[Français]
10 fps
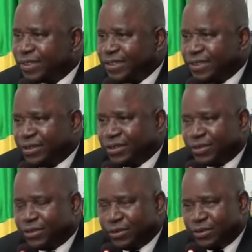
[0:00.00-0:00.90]

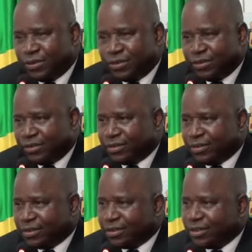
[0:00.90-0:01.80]
Donc, euh,
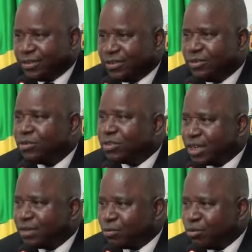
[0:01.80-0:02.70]

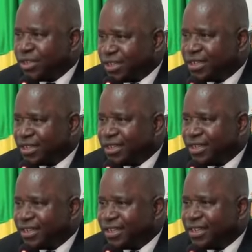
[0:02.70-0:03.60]
notre appui
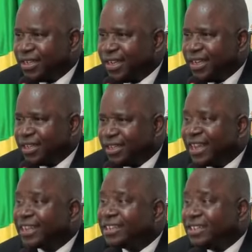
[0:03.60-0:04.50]
est
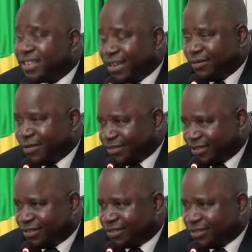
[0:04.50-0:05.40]
acquis d'avance.